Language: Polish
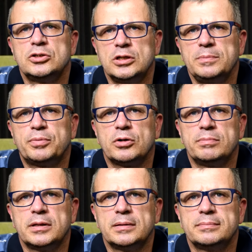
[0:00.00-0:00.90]
Czyli
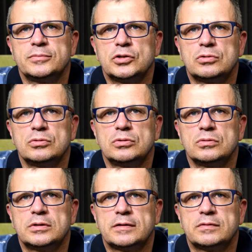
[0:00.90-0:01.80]
problem, no
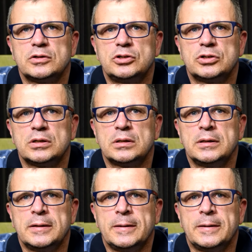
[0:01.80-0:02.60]
trudno udawać, że